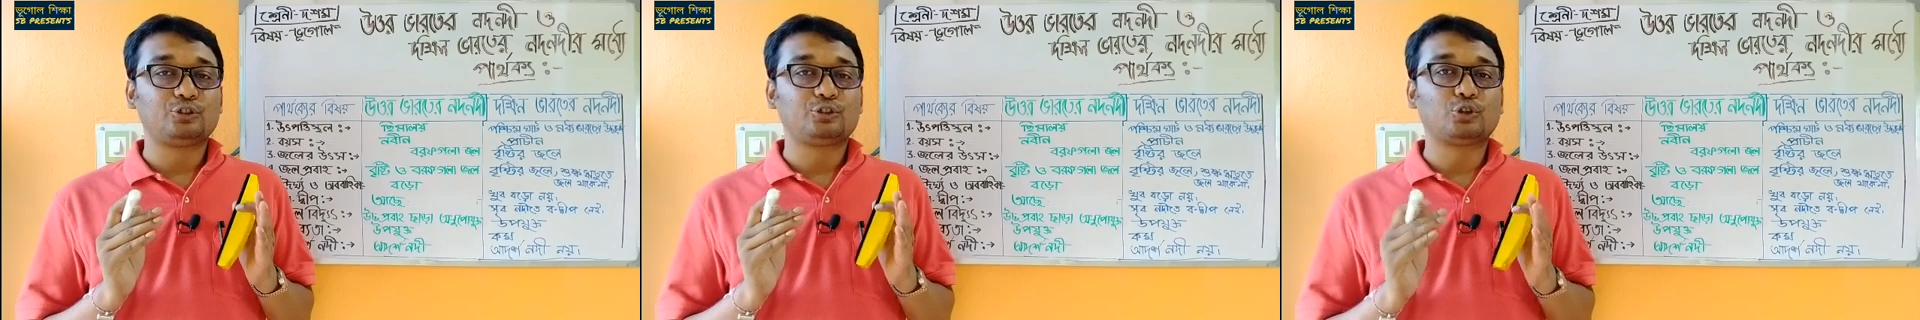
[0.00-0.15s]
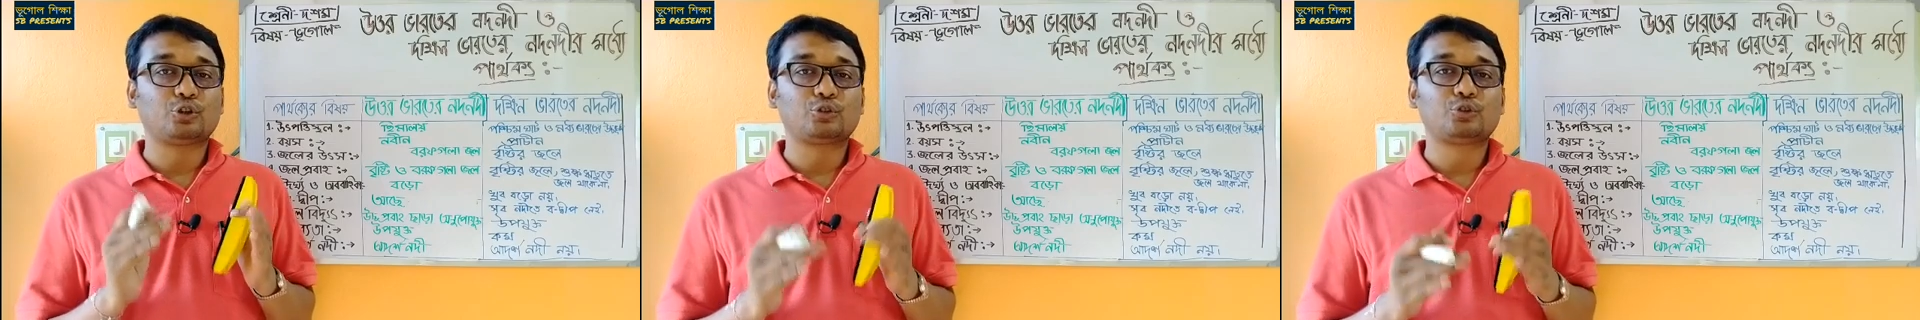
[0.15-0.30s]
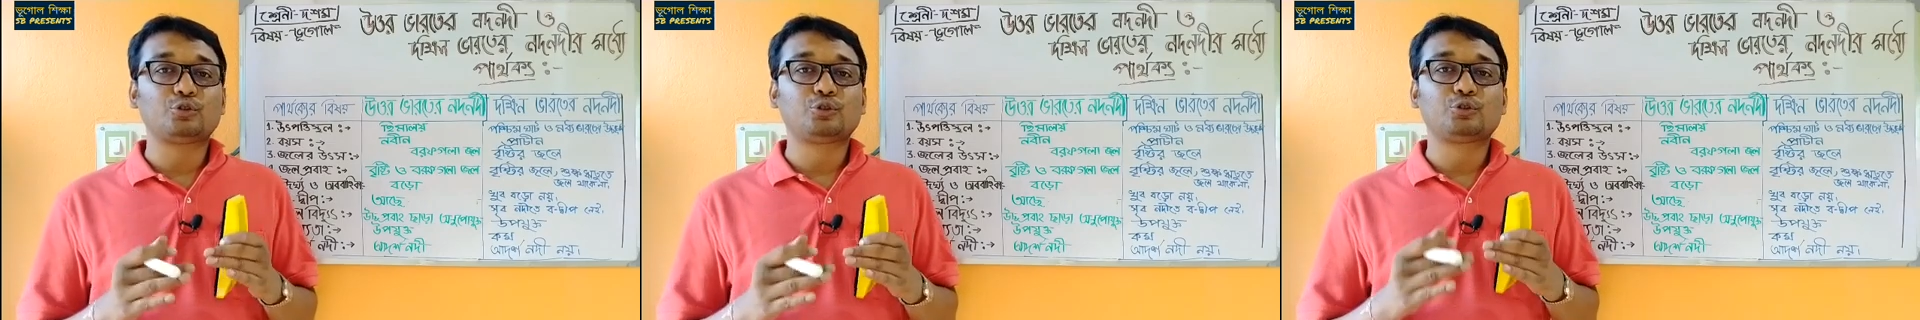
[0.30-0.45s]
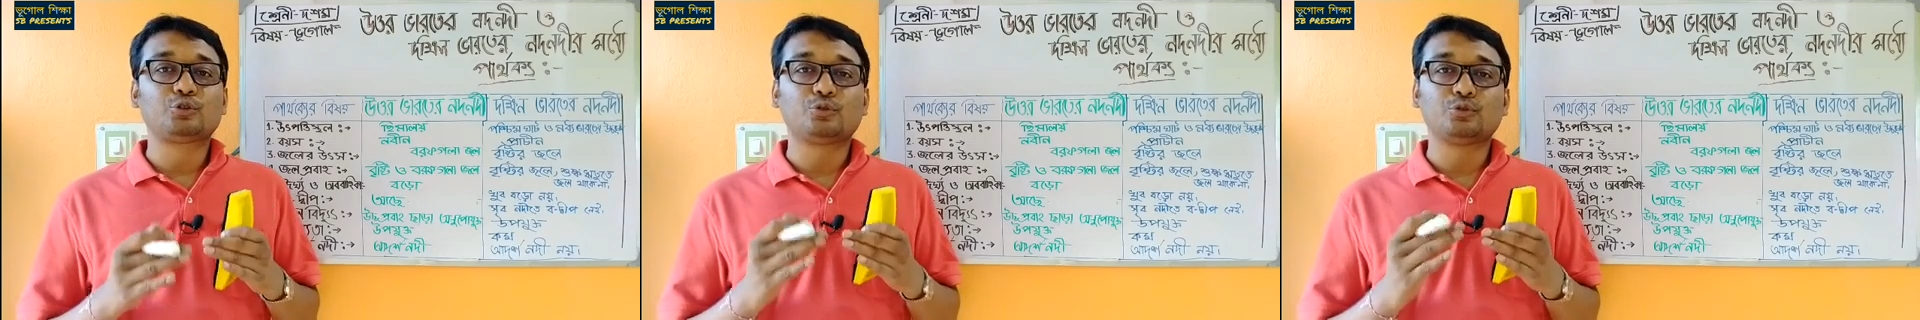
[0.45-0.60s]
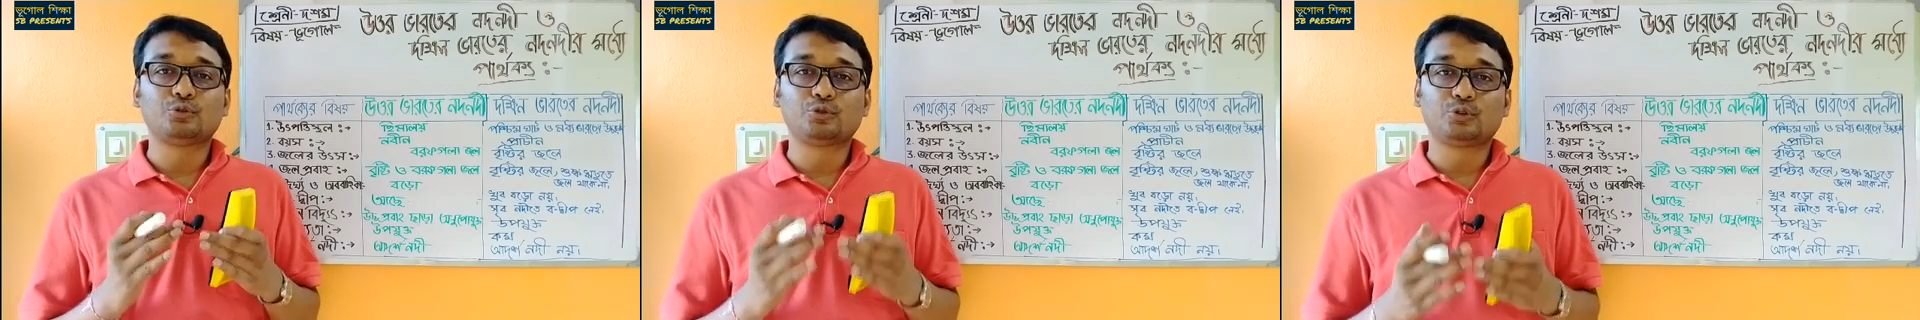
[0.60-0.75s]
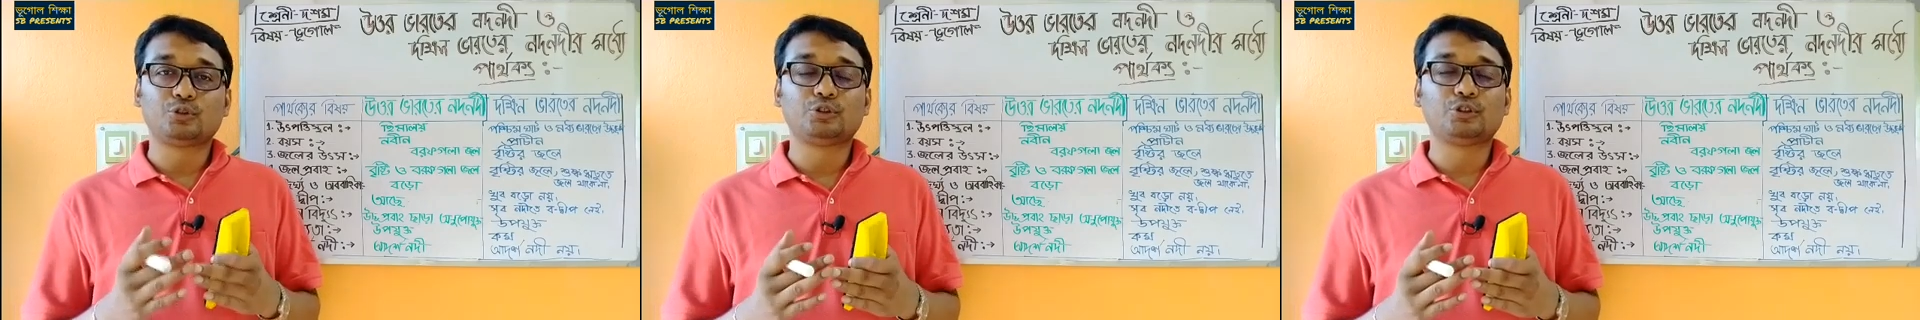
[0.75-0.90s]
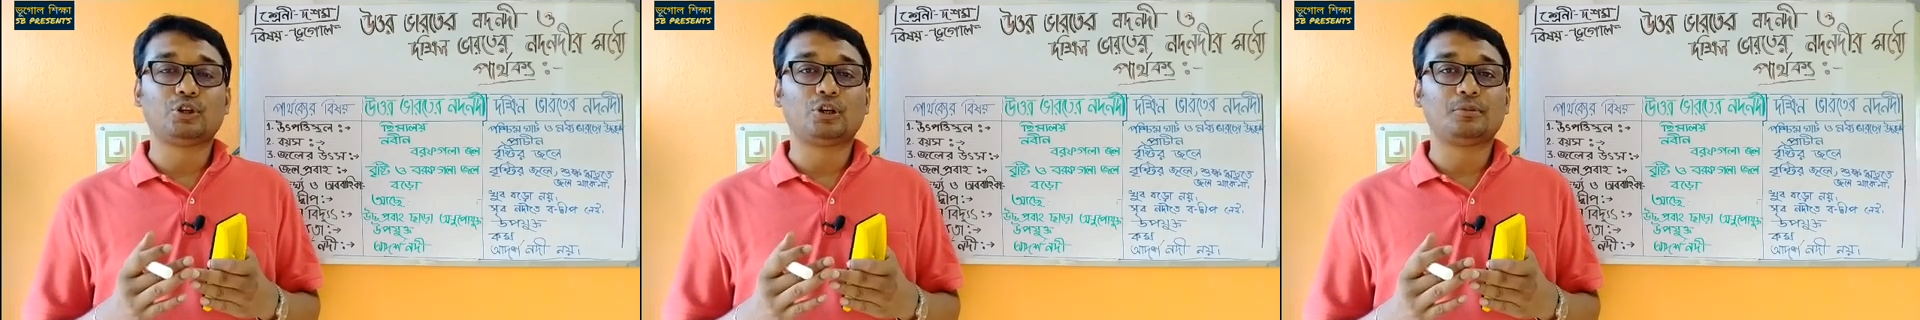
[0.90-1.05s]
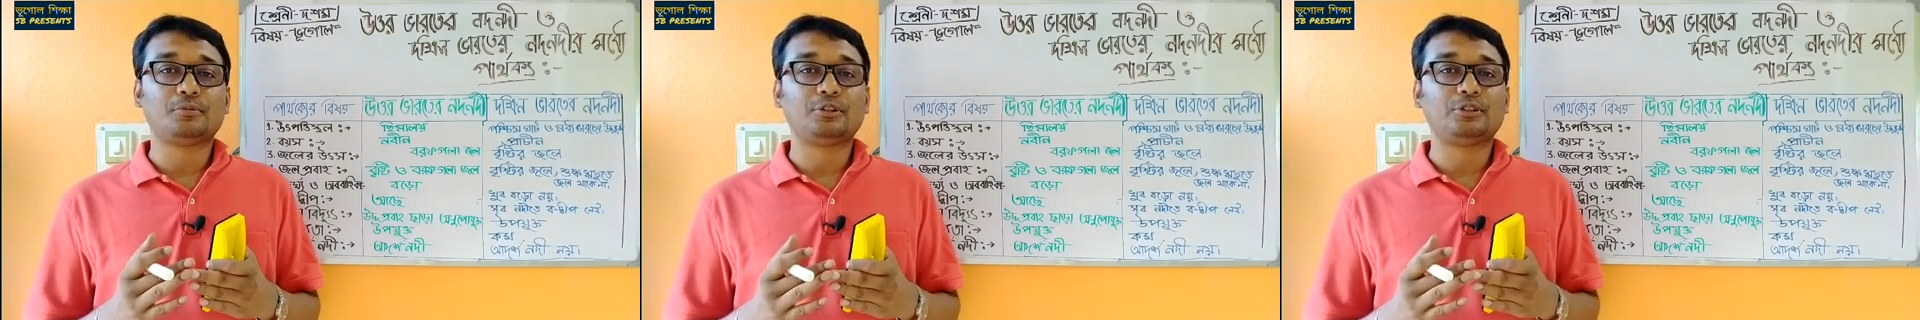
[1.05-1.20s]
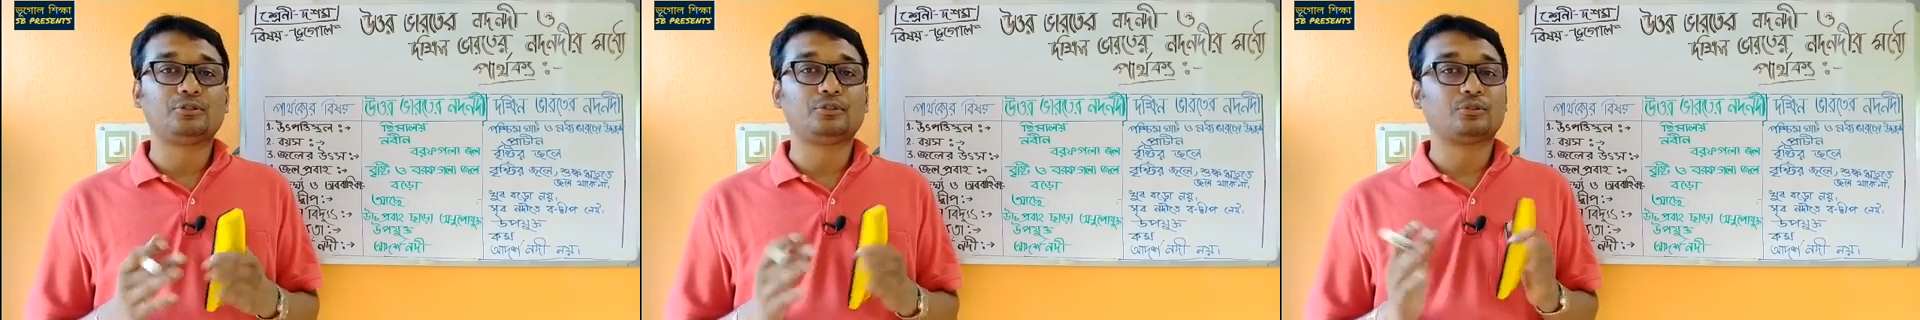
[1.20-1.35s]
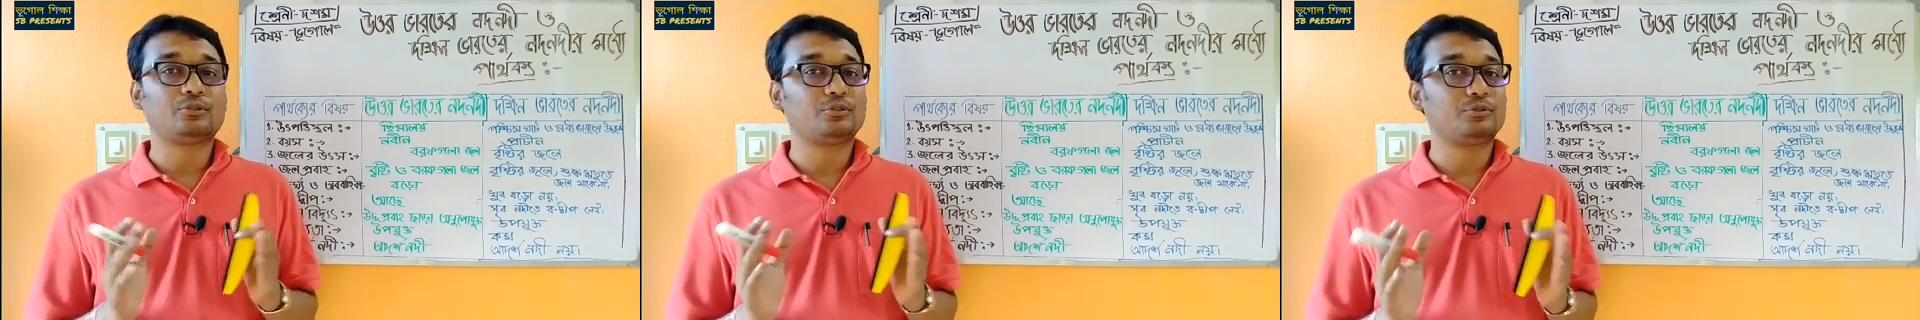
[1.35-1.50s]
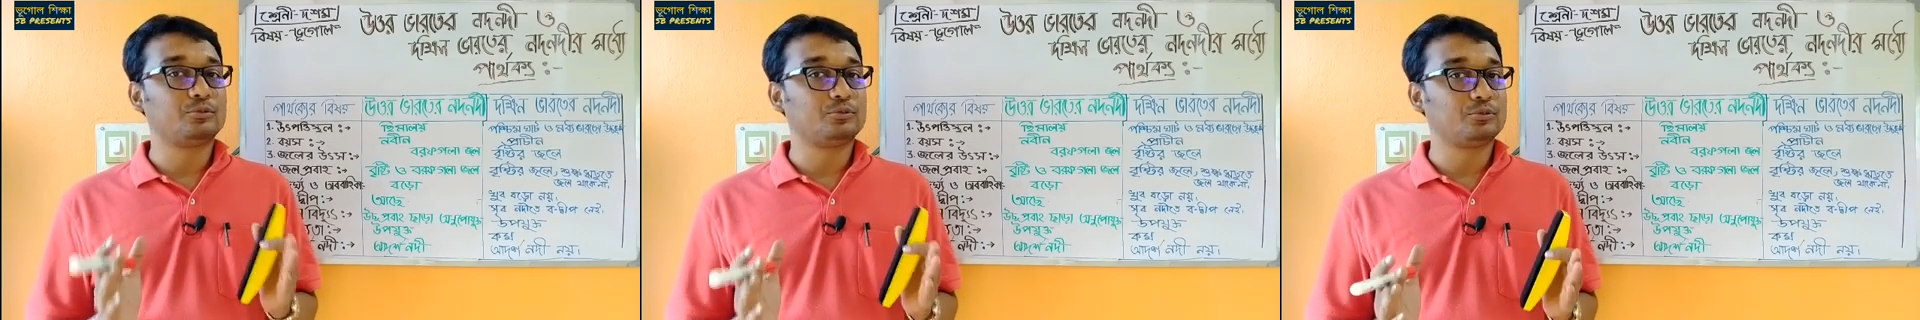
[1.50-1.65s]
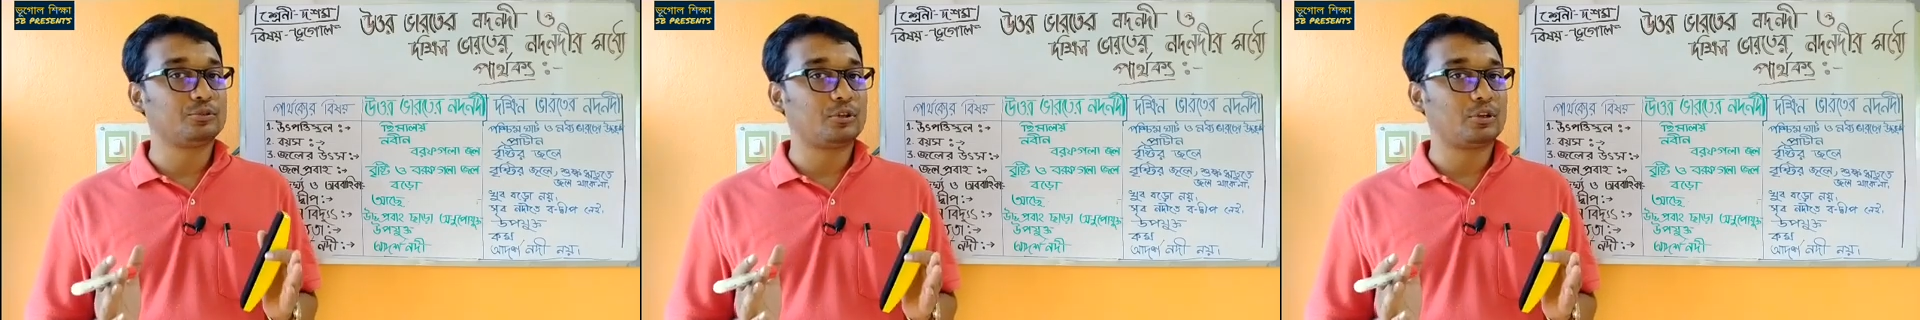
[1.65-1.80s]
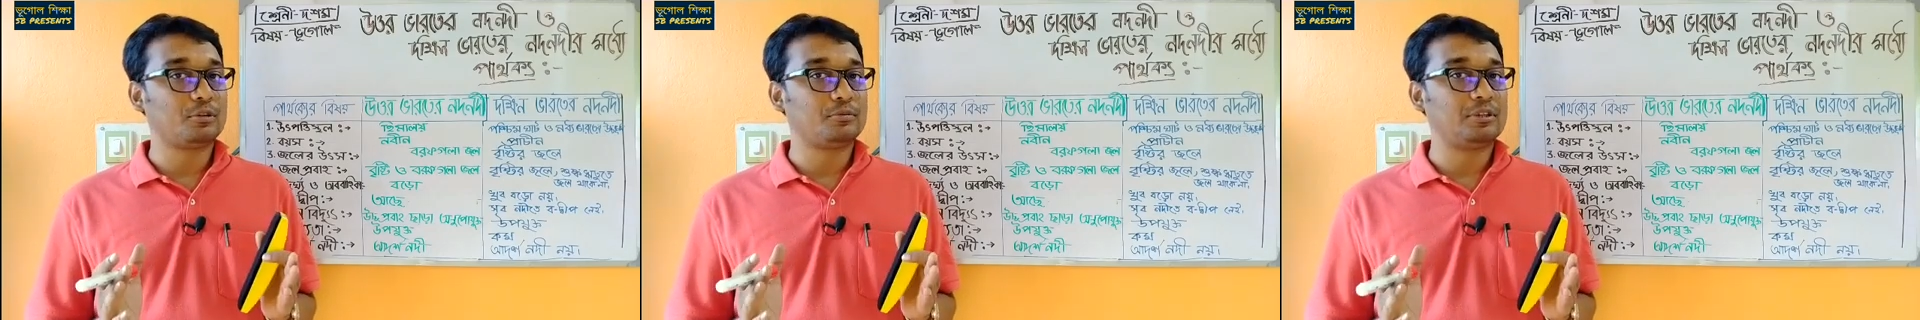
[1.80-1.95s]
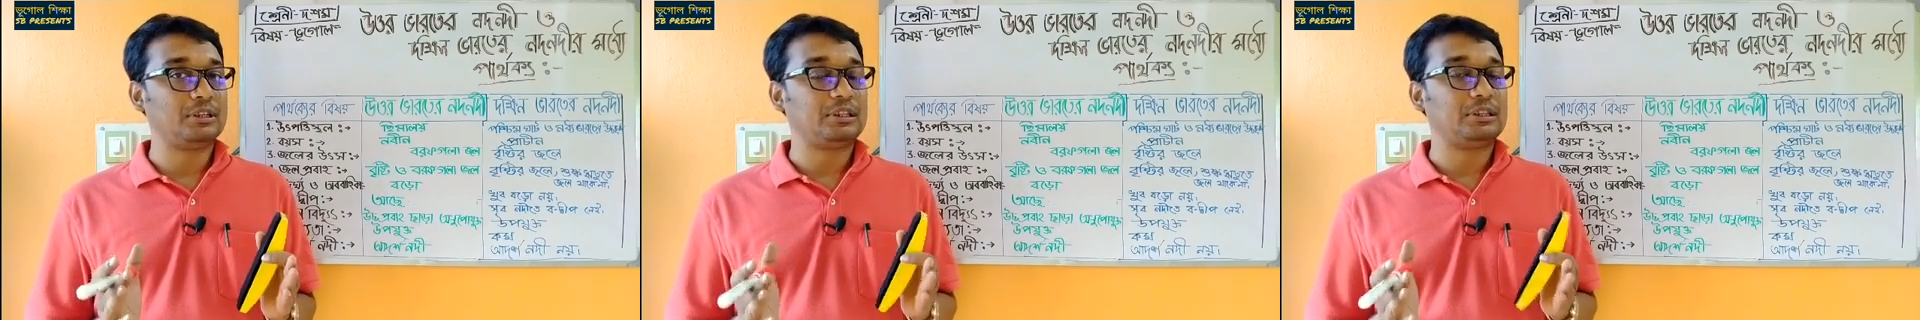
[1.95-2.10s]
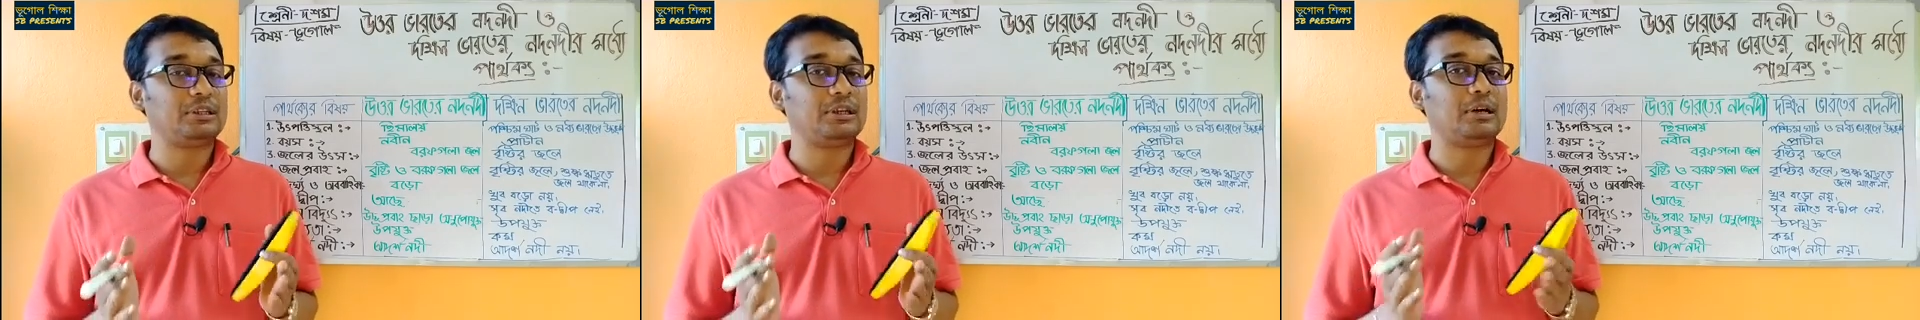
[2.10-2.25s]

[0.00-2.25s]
যত সৌন্দর্য হবে যত সুন্দর হবে